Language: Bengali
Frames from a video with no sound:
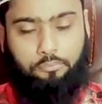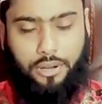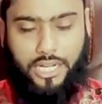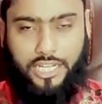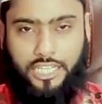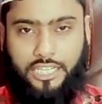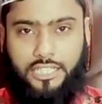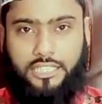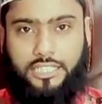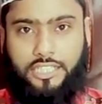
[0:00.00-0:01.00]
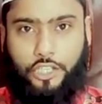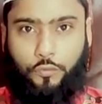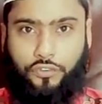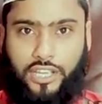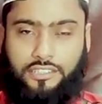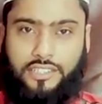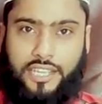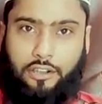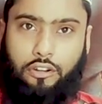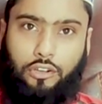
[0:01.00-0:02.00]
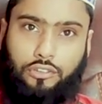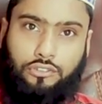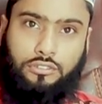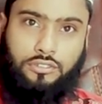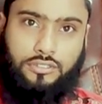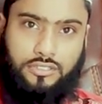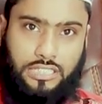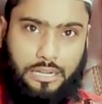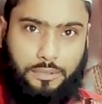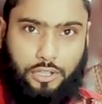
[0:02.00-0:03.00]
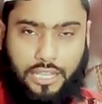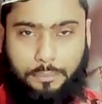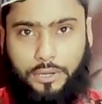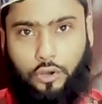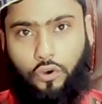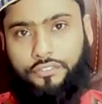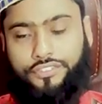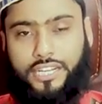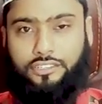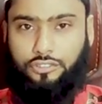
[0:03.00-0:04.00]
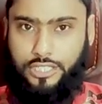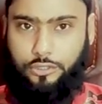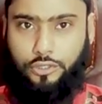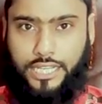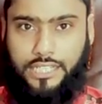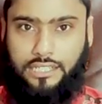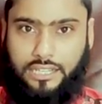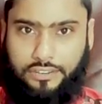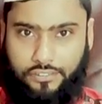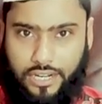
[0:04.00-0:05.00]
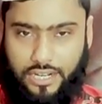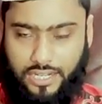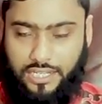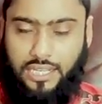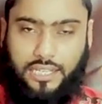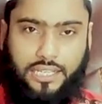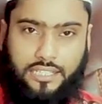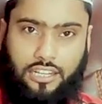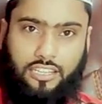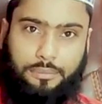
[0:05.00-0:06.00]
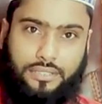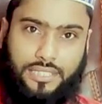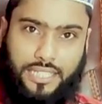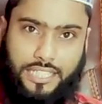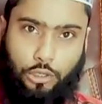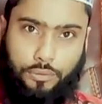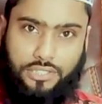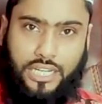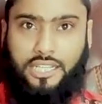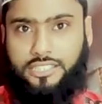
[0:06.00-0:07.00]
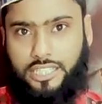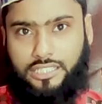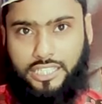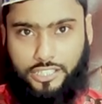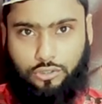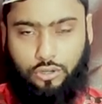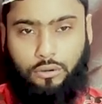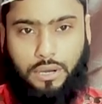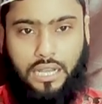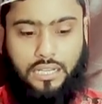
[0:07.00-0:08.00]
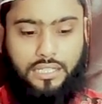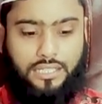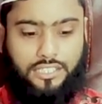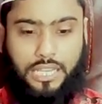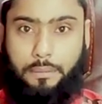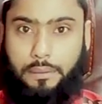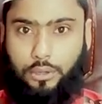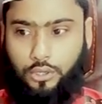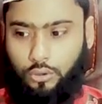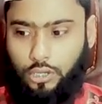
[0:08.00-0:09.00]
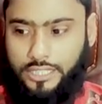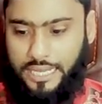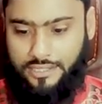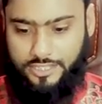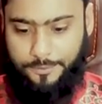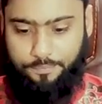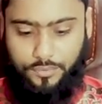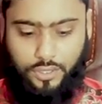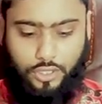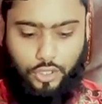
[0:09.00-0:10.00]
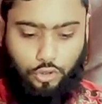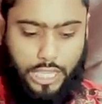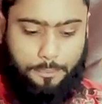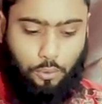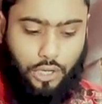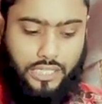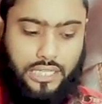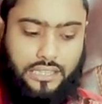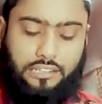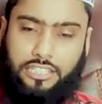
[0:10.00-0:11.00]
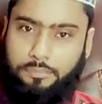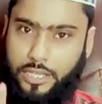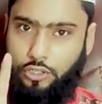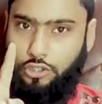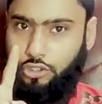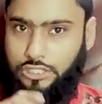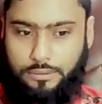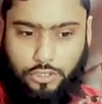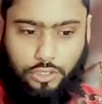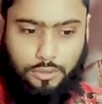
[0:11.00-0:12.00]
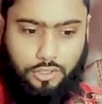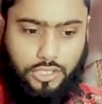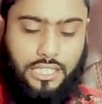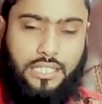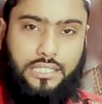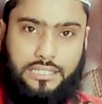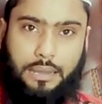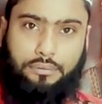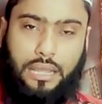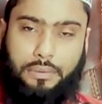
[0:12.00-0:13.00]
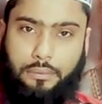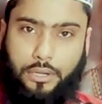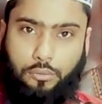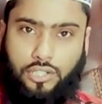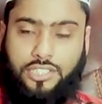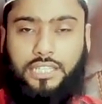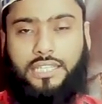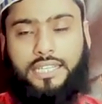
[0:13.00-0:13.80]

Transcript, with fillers: ব্যাটারি ইউপিএস এগুলো কিন্তু সার্ভিস হয় আপনারা ওয়েবসাইট যদি একটু দেখেন লিপগার্ড লিখে তাহলে দেখবেন যে এদের ওয়েবসাইটে সেই দেশগুলো বা সেই বিবরণগুলো দেওয়া আছে তো এই প্রোডাক্টটার থাকছে বিক্রত্ব সেবা দুই বছরের দামটা আমি আবারও বলছি